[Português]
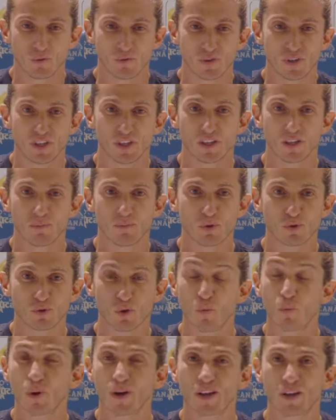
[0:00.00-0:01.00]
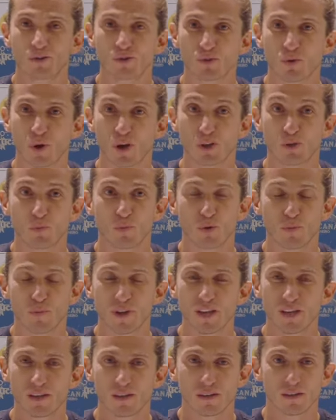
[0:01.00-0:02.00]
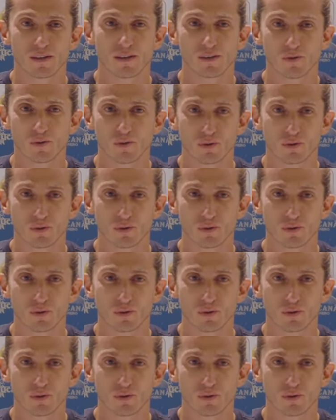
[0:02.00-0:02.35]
Eu vi meus companheiros correndo por mim.